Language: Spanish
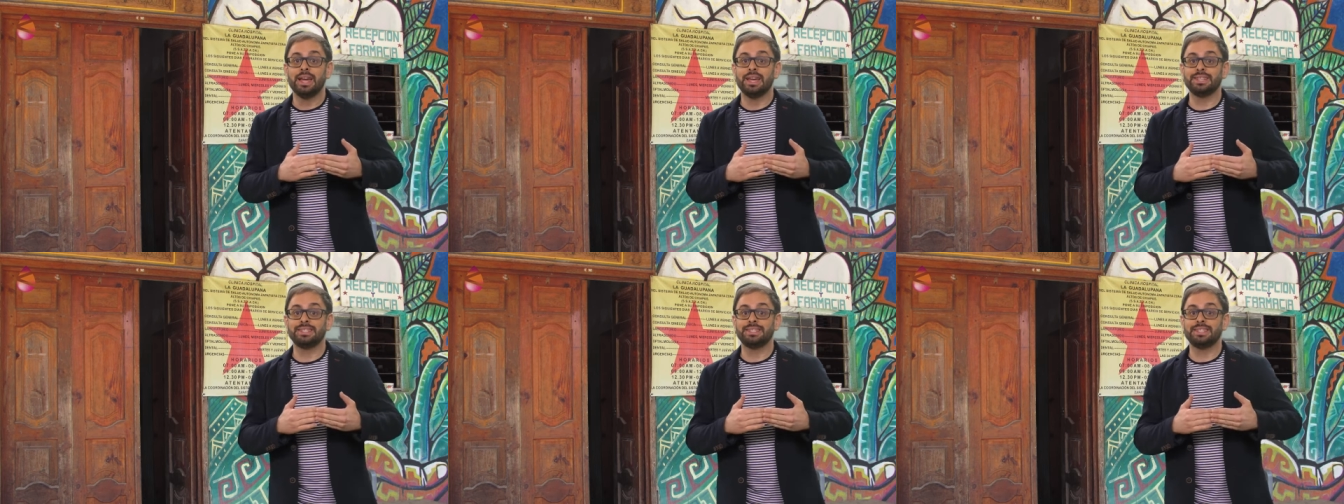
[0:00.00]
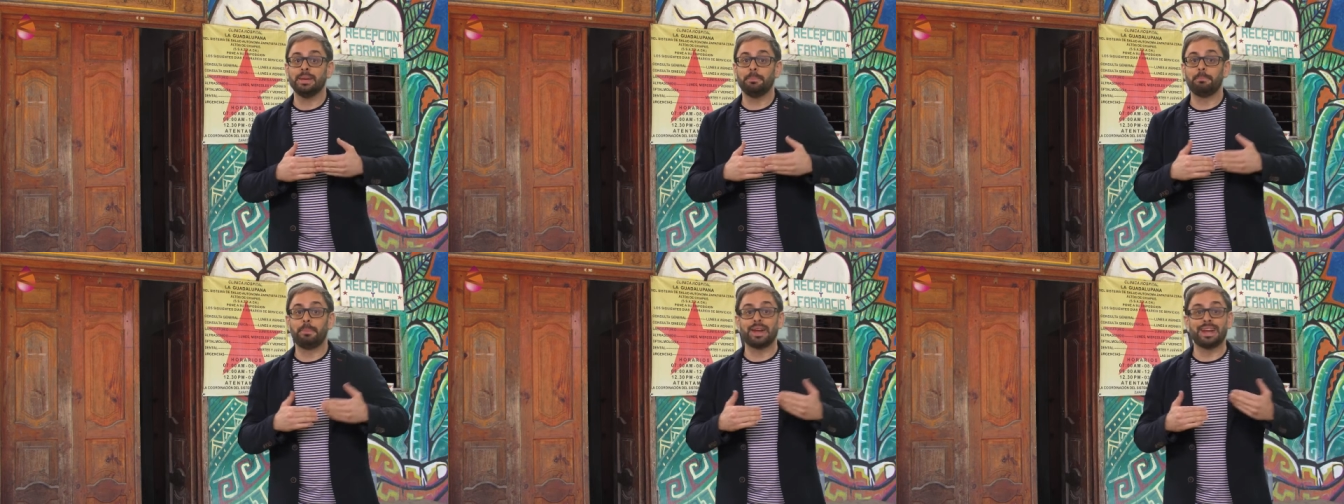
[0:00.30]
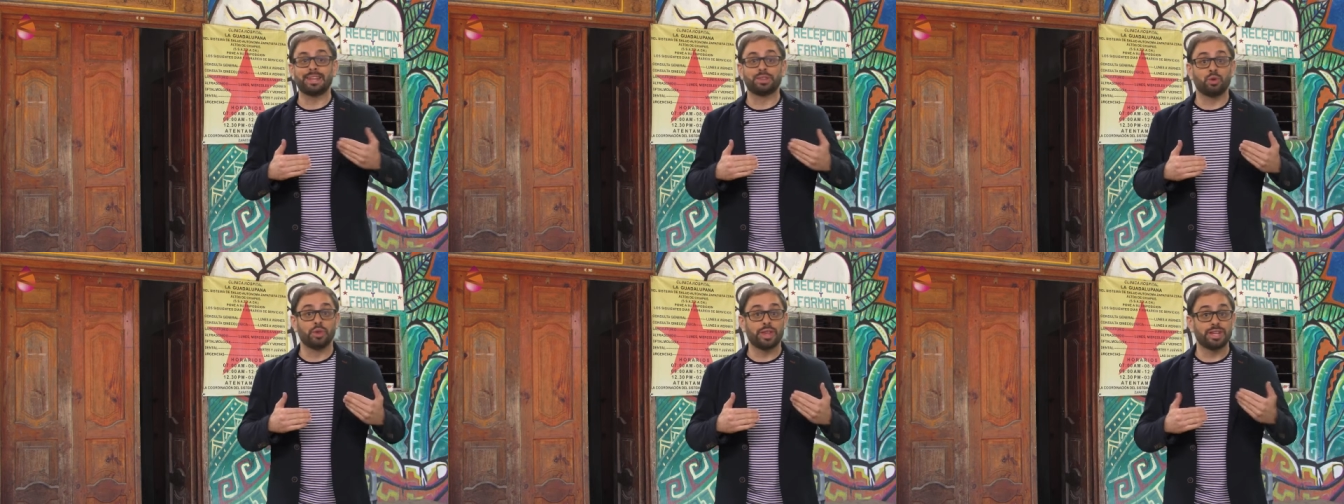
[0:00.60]
ese
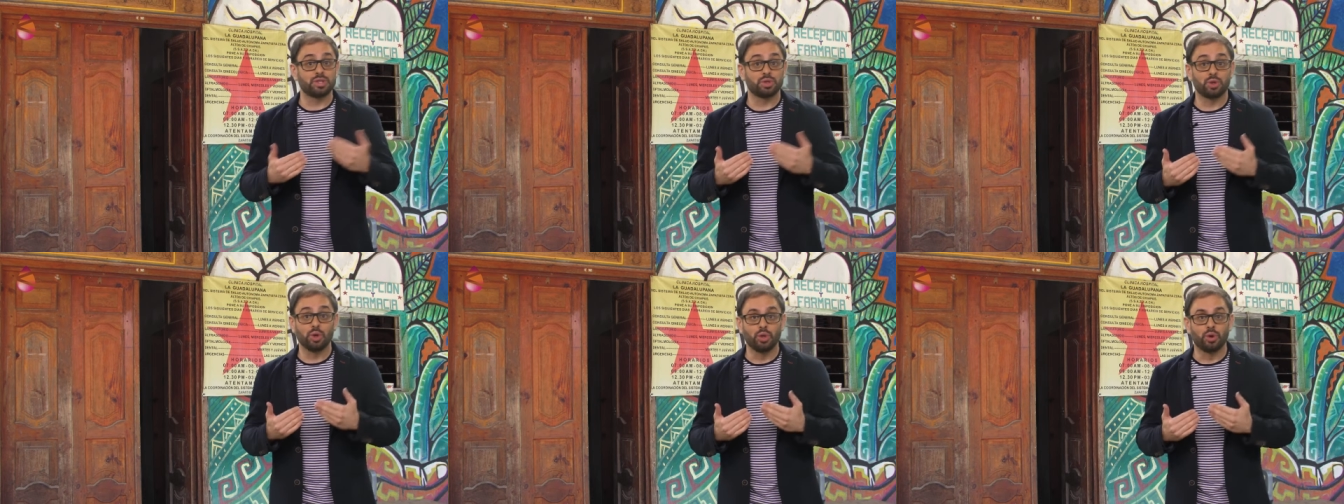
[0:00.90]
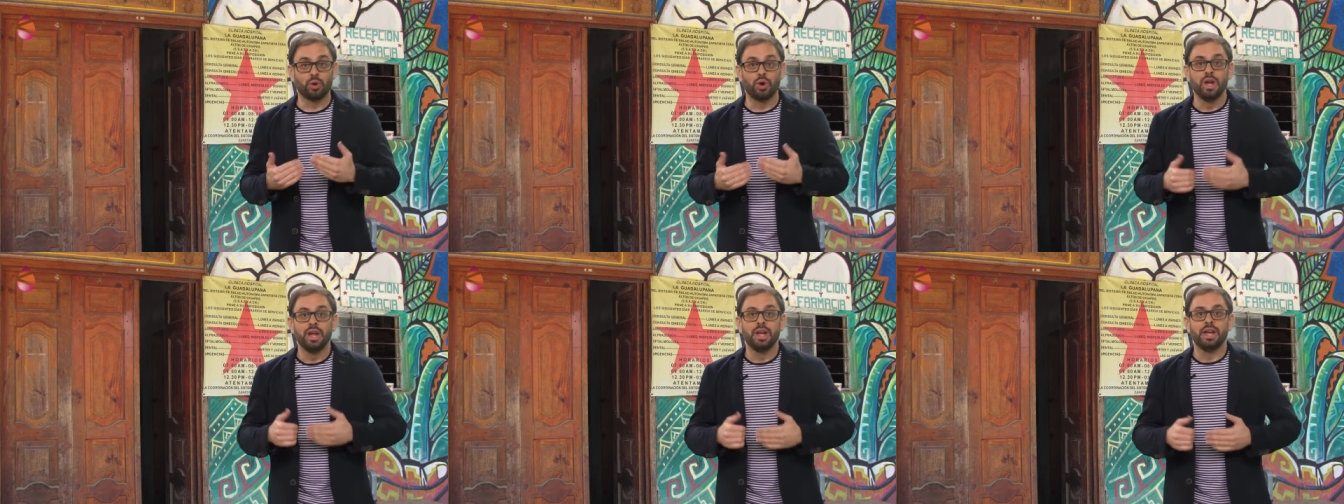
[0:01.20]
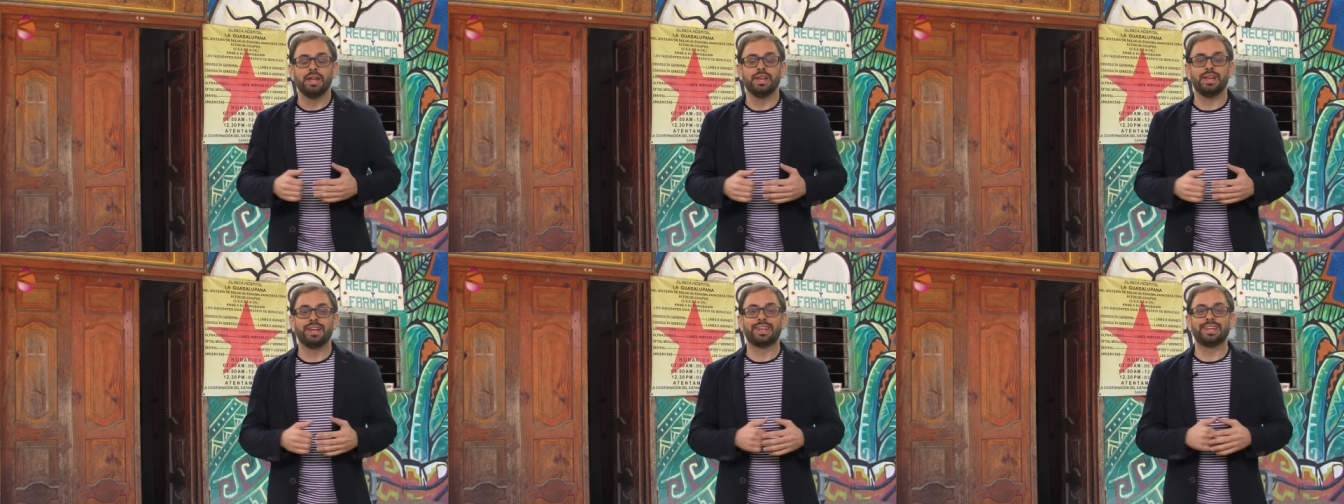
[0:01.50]
para todas todo,
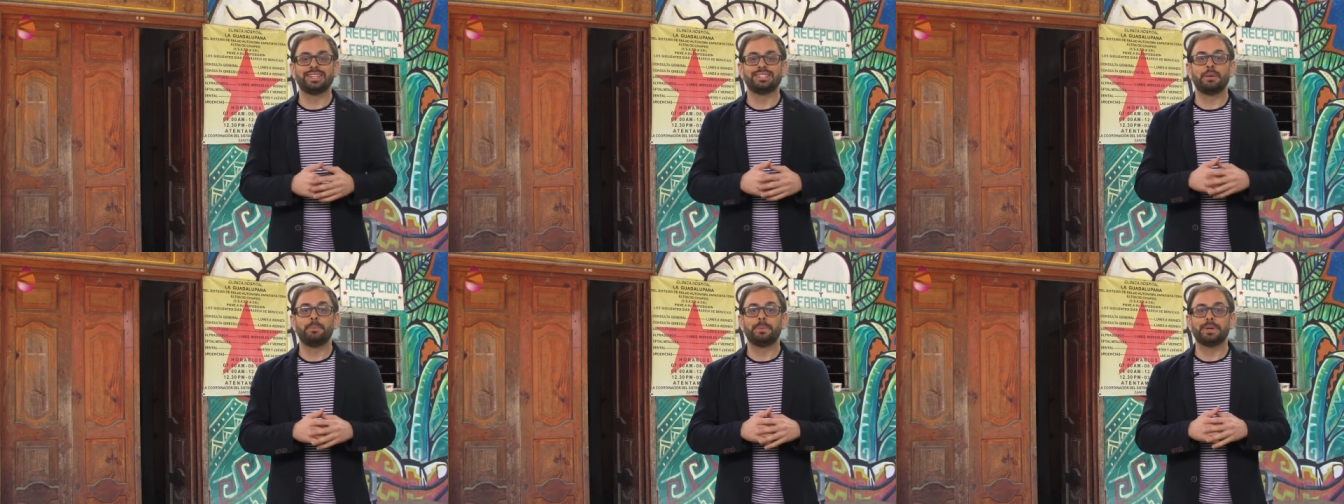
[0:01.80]
en el que se